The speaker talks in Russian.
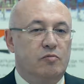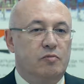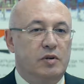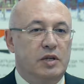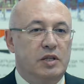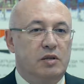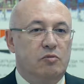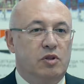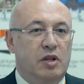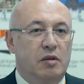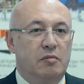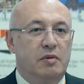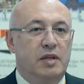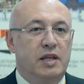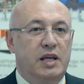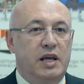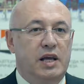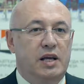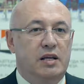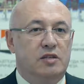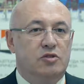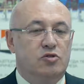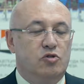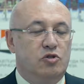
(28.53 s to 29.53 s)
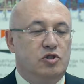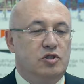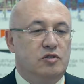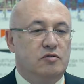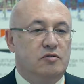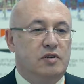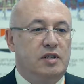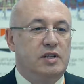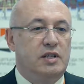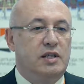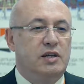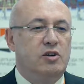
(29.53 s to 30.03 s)
Поэтому для меня
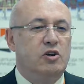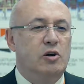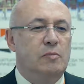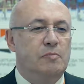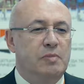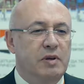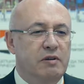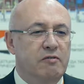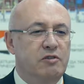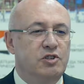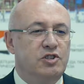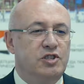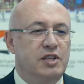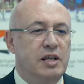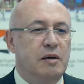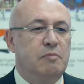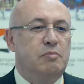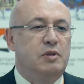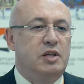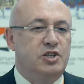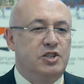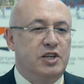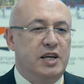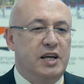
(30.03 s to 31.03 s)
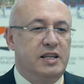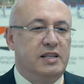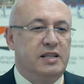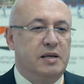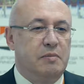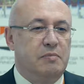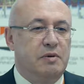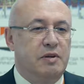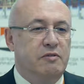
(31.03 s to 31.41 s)
зодчество – это такая привычная площадка,